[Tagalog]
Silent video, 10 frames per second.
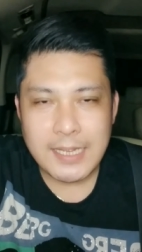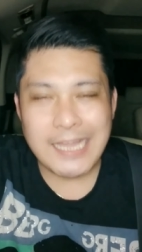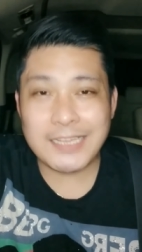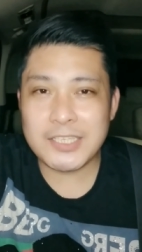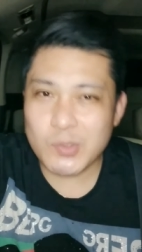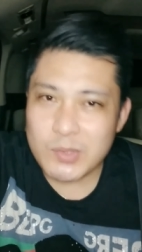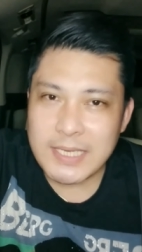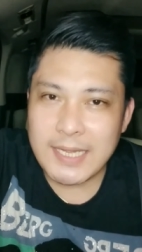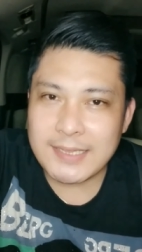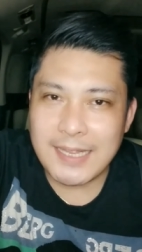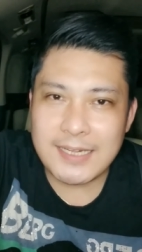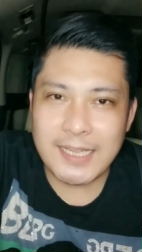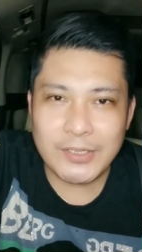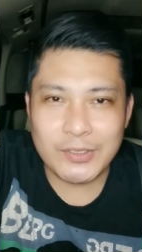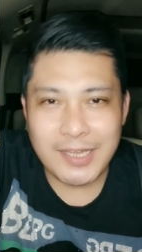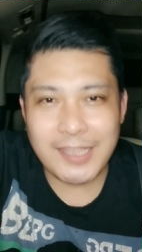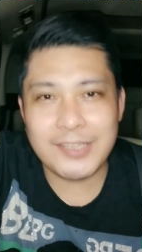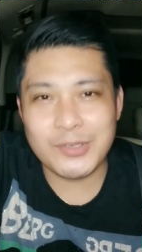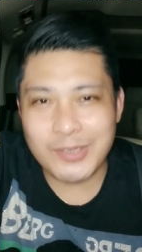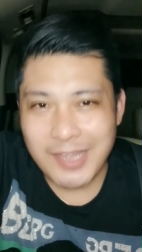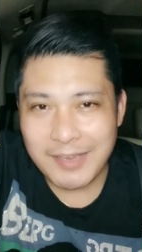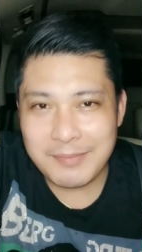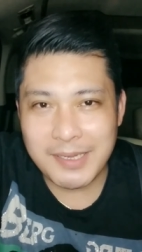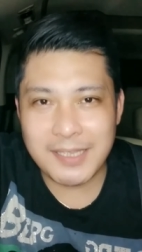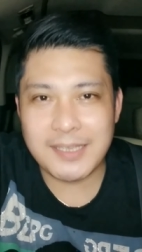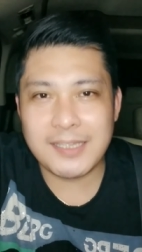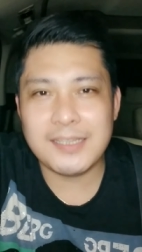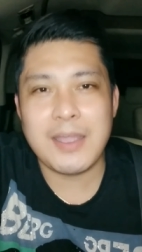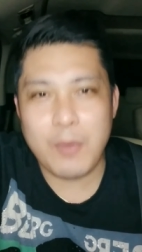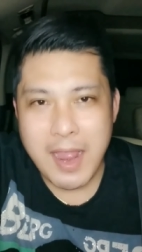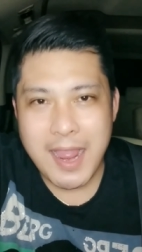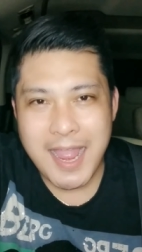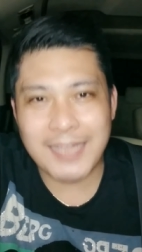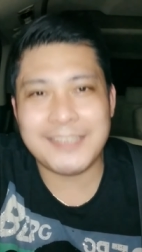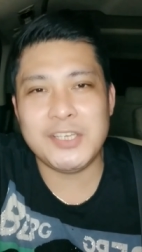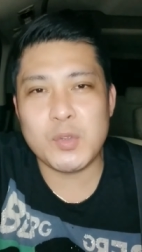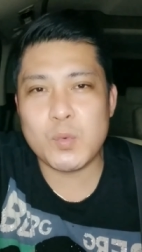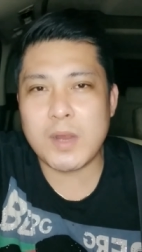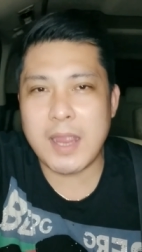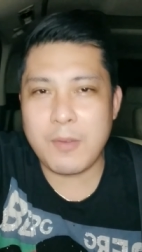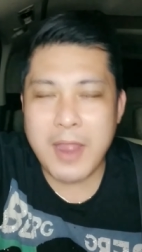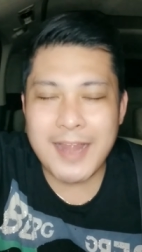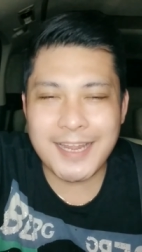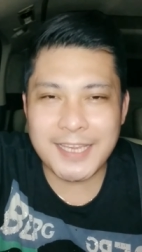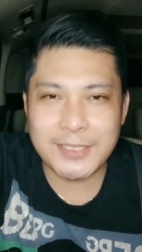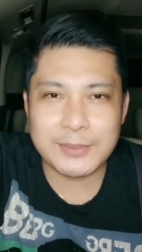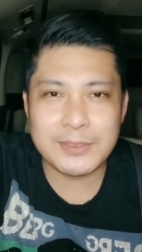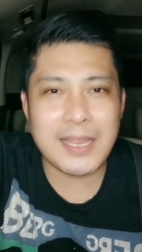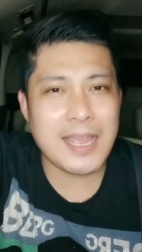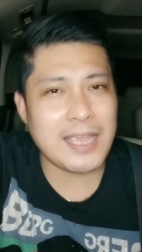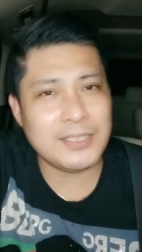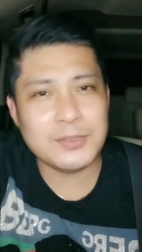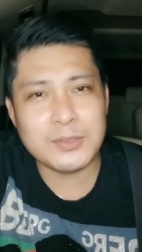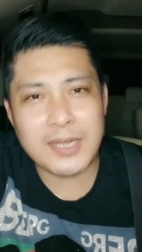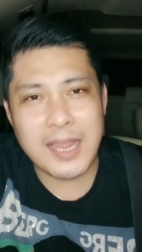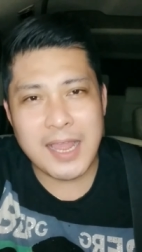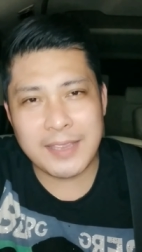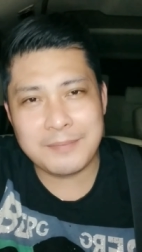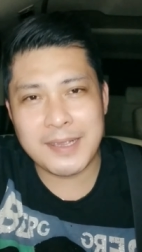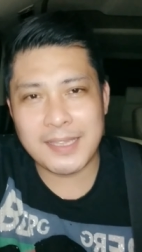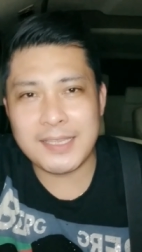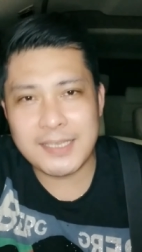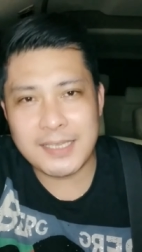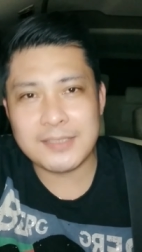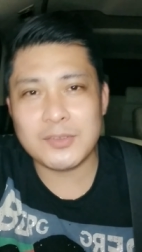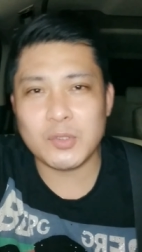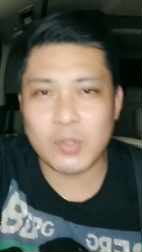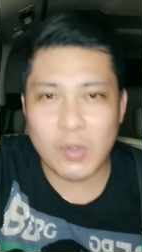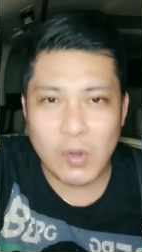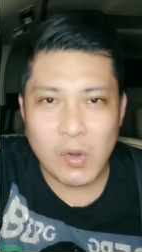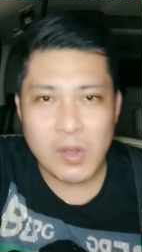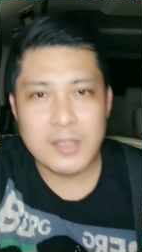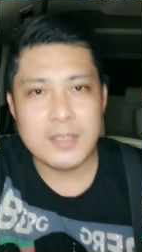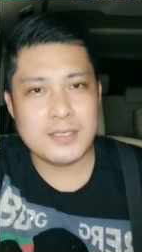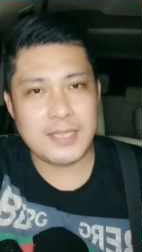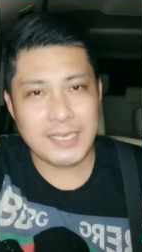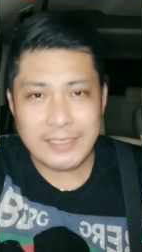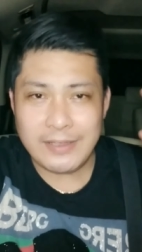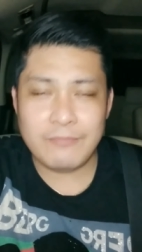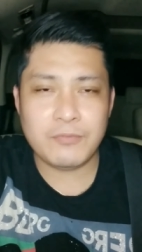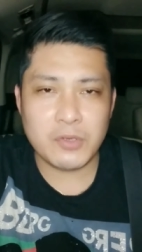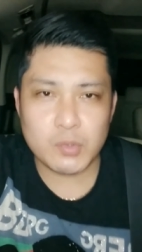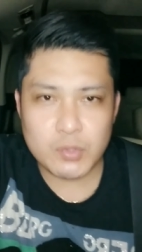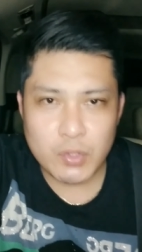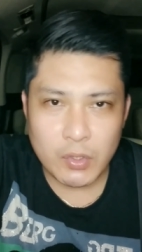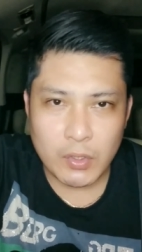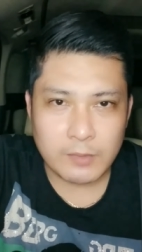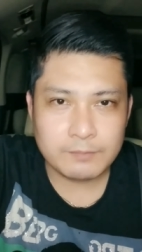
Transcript: At yung salita na yun ay yun ay magiging gawa. At yung gawa na yun ay yun ay magiging totoo in the future.